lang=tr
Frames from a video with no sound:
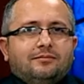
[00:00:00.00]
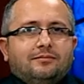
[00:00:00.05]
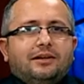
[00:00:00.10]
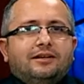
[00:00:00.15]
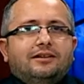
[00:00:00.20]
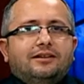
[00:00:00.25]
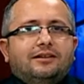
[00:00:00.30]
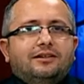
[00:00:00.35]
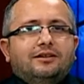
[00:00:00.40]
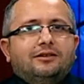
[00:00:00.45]

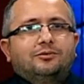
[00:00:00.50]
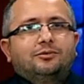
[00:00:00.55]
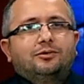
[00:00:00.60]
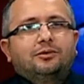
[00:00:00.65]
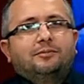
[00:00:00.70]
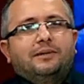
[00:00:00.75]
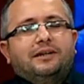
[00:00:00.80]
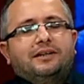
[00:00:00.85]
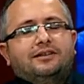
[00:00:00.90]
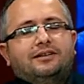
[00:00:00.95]
Medyanet
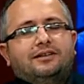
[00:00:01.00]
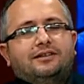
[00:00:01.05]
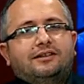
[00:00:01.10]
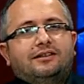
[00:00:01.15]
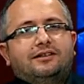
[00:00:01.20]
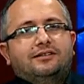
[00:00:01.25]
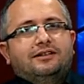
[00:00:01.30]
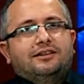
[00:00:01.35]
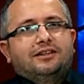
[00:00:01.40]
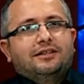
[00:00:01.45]
Grup
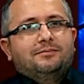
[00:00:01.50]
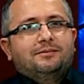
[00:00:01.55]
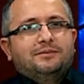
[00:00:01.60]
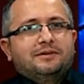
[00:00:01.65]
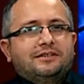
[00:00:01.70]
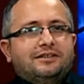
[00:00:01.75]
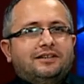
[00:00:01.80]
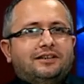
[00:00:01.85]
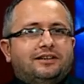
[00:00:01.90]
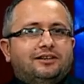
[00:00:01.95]
ekranlarından
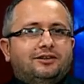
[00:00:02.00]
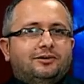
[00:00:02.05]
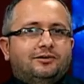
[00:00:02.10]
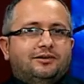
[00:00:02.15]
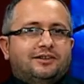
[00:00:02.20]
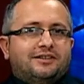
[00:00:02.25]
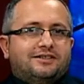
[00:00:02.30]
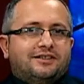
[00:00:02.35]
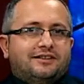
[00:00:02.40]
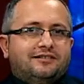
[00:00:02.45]
hepinize hayırlı
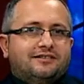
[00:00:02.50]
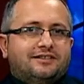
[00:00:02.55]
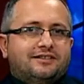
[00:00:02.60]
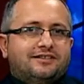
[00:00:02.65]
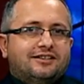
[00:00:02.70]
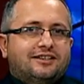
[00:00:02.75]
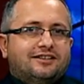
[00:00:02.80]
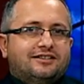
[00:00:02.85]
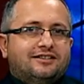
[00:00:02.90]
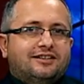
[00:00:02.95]
günler sevgili
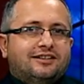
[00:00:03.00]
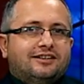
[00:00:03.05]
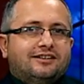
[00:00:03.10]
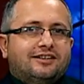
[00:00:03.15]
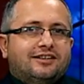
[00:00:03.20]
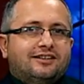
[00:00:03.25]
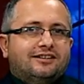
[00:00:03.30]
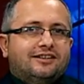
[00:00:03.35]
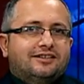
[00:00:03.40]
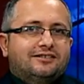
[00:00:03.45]
seyirciler.
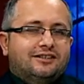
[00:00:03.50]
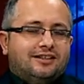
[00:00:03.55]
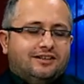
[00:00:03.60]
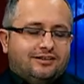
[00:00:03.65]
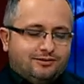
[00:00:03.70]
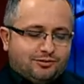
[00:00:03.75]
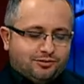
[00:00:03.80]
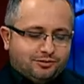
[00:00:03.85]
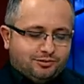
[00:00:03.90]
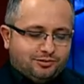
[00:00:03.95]
Kadri
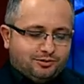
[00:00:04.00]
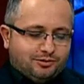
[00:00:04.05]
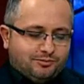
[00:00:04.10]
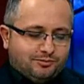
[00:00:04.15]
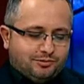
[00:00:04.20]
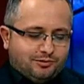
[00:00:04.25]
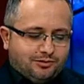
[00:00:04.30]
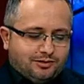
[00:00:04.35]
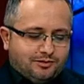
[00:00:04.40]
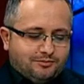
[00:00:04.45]
Seri Konuşuyor
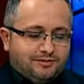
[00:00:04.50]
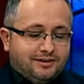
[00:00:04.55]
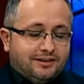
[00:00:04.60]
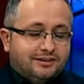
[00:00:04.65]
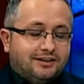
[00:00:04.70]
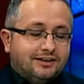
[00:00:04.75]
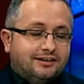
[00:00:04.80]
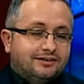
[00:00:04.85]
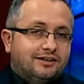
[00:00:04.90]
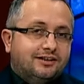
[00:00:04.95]

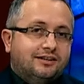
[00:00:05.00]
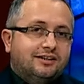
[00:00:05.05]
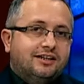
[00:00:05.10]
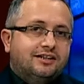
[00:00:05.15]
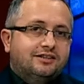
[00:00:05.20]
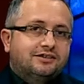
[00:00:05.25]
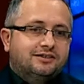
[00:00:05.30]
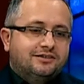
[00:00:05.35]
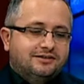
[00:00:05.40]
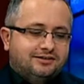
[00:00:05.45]
programıyla tekrar
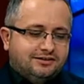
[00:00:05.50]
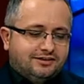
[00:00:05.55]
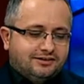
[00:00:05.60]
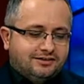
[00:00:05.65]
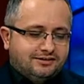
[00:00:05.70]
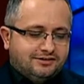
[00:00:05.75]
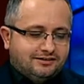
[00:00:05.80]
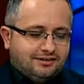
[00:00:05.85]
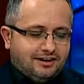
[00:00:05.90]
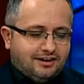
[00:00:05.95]

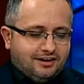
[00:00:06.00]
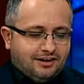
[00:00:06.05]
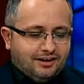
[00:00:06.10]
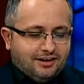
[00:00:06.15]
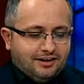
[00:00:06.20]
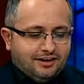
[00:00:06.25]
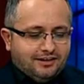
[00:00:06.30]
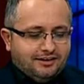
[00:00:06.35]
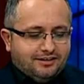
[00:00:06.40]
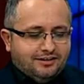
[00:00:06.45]
karşınızdayız.
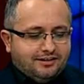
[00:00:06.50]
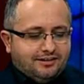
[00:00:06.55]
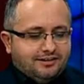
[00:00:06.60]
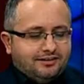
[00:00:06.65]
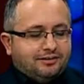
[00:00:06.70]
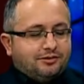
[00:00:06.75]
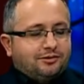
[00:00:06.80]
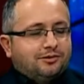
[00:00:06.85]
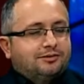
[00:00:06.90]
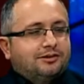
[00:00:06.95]
Yine
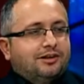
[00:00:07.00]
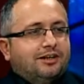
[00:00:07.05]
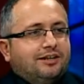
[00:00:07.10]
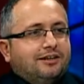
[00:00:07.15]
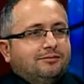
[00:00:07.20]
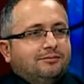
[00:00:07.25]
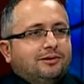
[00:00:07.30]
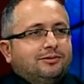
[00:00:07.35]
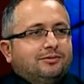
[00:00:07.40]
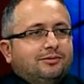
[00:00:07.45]
çok
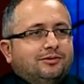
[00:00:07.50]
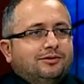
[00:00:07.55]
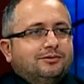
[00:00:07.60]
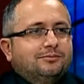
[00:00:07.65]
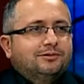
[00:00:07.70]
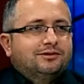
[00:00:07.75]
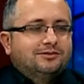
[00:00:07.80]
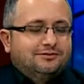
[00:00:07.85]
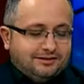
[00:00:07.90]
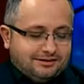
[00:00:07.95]
değerli bir
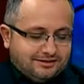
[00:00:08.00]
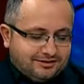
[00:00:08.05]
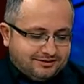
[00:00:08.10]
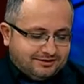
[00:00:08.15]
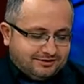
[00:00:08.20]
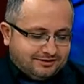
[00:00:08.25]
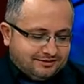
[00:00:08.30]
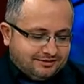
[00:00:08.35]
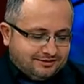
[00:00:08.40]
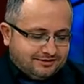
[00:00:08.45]
konuğumuz
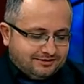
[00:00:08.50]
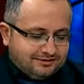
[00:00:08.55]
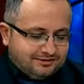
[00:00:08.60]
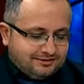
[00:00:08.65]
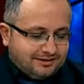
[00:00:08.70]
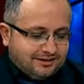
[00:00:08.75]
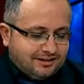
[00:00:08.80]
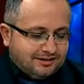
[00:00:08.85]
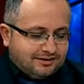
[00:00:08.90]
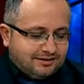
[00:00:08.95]
var. Ee,
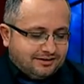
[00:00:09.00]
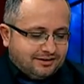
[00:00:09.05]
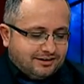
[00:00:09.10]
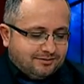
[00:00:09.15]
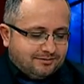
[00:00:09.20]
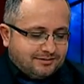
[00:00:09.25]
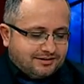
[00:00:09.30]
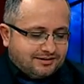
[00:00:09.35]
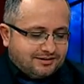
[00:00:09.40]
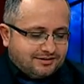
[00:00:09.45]
Kayseri
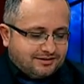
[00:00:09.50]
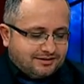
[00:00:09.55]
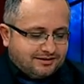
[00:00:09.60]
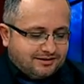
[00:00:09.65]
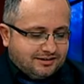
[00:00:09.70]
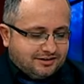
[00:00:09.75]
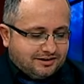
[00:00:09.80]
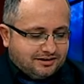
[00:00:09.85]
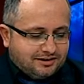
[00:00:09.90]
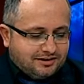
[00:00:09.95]
Damızlık Sığır
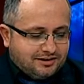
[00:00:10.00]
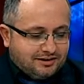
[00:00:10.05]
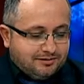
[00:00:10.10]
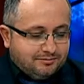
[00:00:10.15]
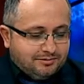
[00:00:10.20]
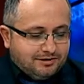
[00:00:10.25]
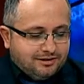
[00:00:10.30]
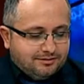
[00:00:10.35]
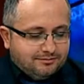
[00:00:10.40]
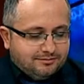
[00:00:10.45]

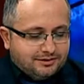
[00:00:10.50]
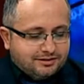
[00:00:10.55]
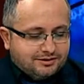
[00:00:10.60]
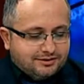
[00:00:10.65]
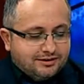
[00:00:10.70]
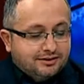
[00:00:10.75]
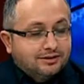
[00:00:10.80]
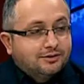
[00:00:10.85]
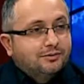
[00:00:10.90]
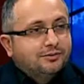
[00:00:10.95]
Yetiştiricileri Birliği
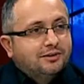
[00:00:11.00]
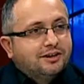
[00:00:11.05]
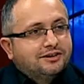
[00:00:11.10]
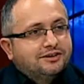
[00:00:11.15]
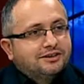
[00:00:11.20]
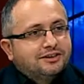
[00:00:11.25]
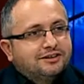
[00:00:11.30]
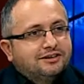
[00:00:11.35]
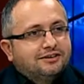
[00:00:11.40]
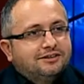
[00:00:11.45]
Başkanı Günay
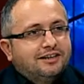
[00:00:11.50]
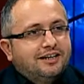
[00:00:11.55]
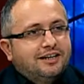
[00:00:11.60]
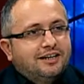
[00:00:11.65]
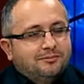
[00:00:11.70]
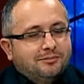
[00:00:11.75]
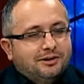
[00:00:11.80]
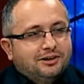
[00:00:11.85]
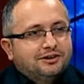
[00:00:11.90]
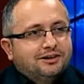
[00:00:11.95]
Çakın.
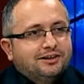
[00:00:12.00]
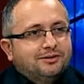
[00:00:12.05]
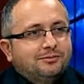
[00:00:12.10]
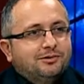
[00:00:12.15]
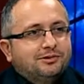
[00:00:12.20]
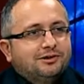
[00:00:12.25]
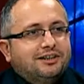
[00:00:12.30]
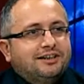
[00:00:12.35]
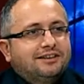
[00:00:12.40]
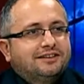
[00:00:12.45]
Başkanım
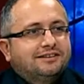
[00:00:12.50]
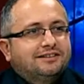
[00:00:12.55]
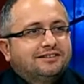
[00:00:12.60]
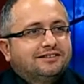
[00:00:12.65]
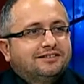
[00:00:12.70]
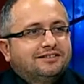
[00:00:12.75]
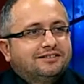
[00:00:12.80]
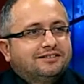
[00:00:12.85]
hoş geldiniz.